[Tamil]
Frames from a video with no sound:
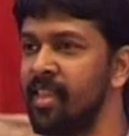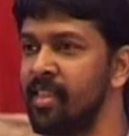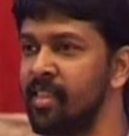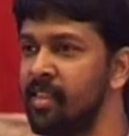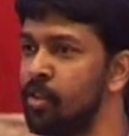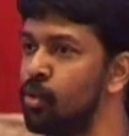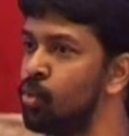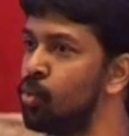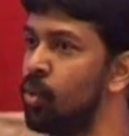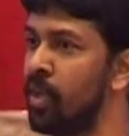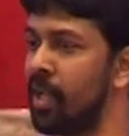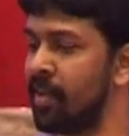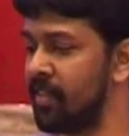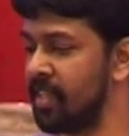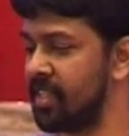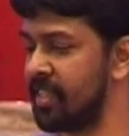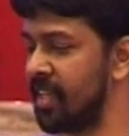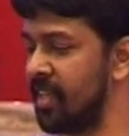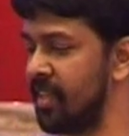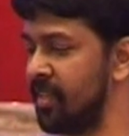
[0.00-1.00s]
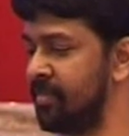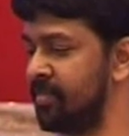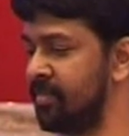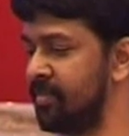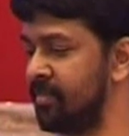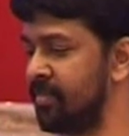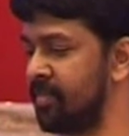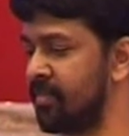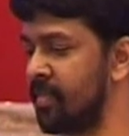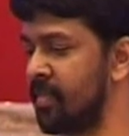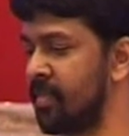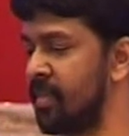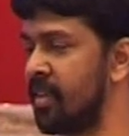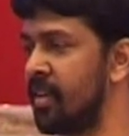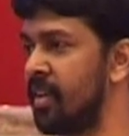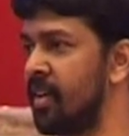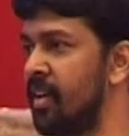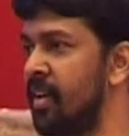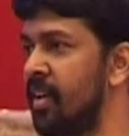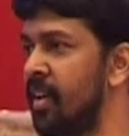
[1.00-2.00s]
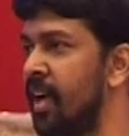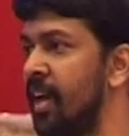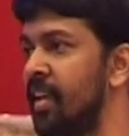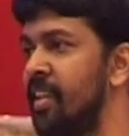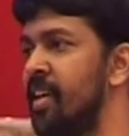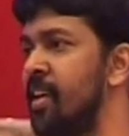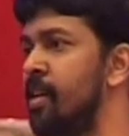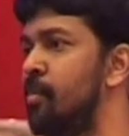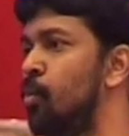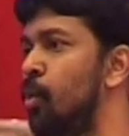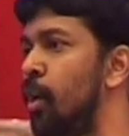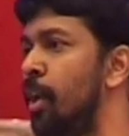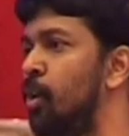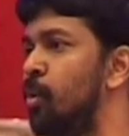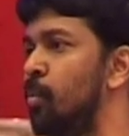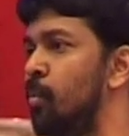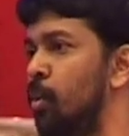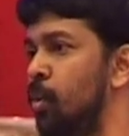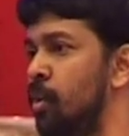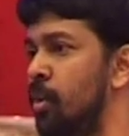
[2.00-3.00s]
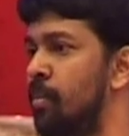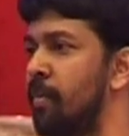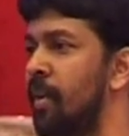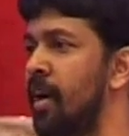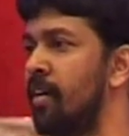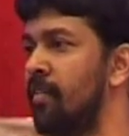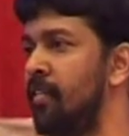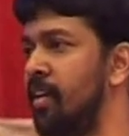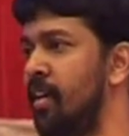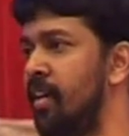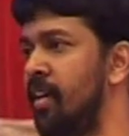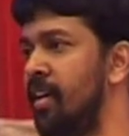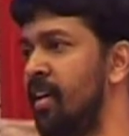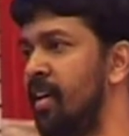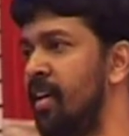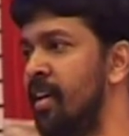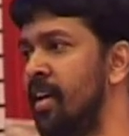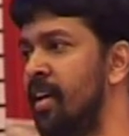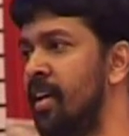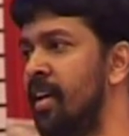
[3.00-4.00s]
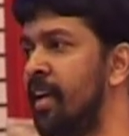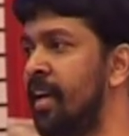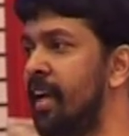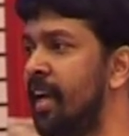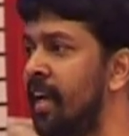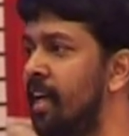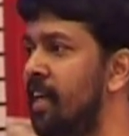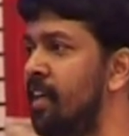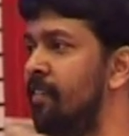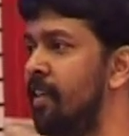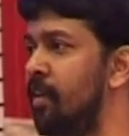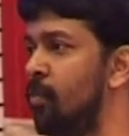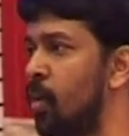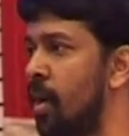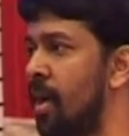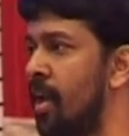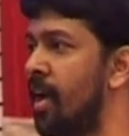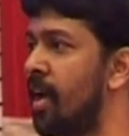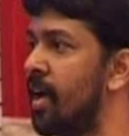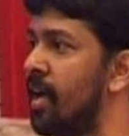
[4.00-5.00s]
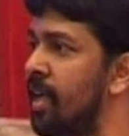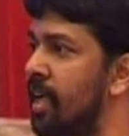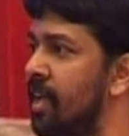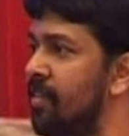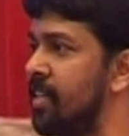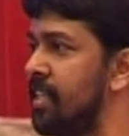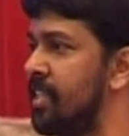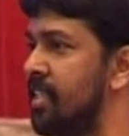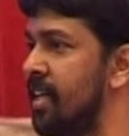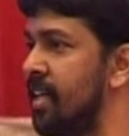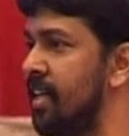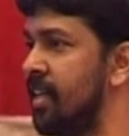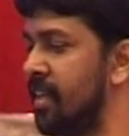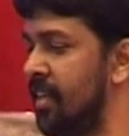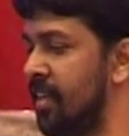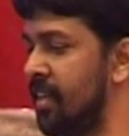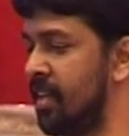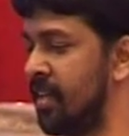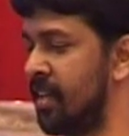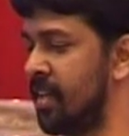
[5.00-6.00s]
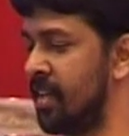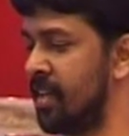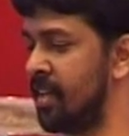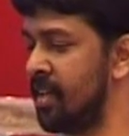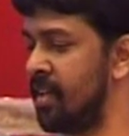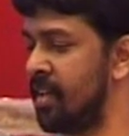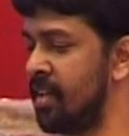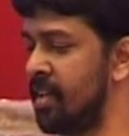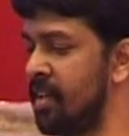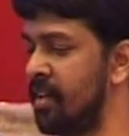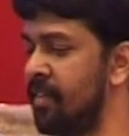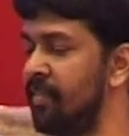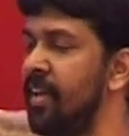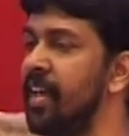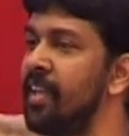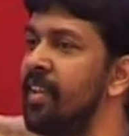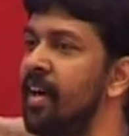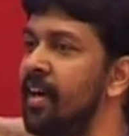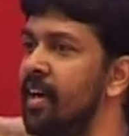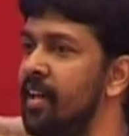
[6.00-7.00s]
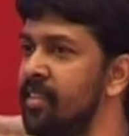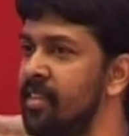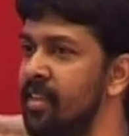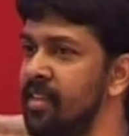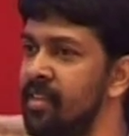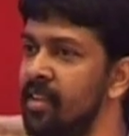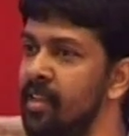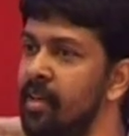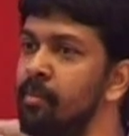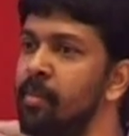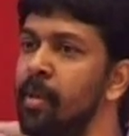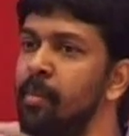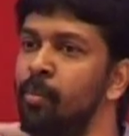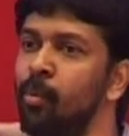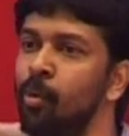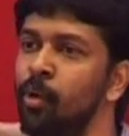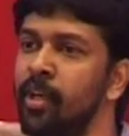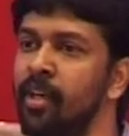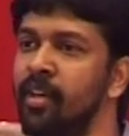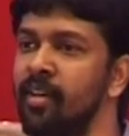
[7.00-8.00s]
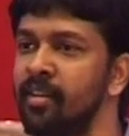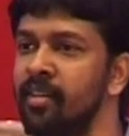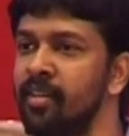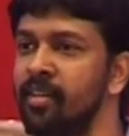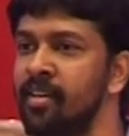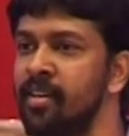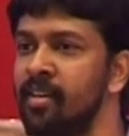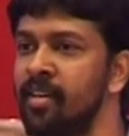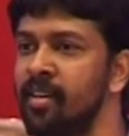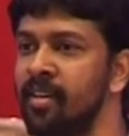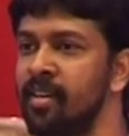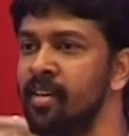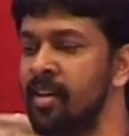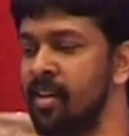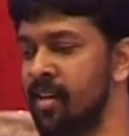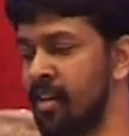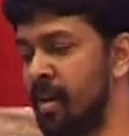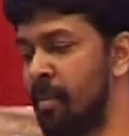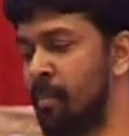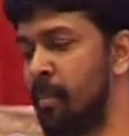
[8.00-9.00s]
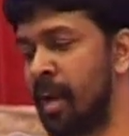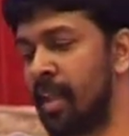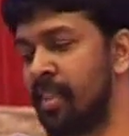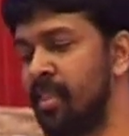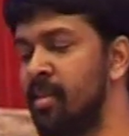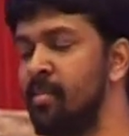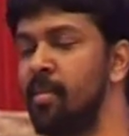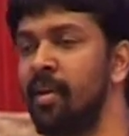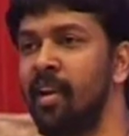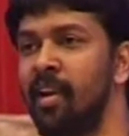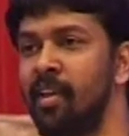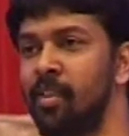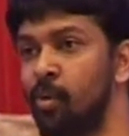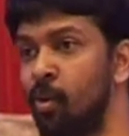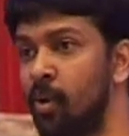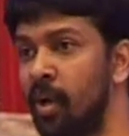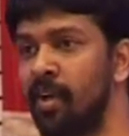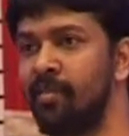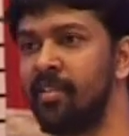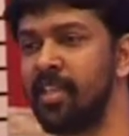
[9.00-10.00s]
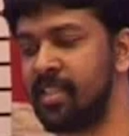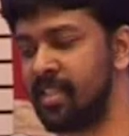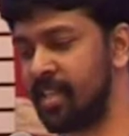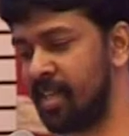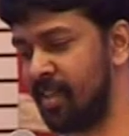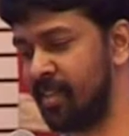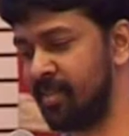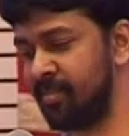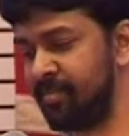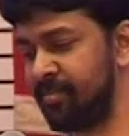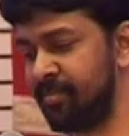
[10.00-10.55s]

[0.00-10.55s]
தந்து தூங்க வச்சான் கதையை முடிக்கும் போது பாவி கேள்வி ஒன்ன அங்க வச்சான் வேதாளத்தை திரும்பி போய் மரத்து மேல தொங்க வச்சான்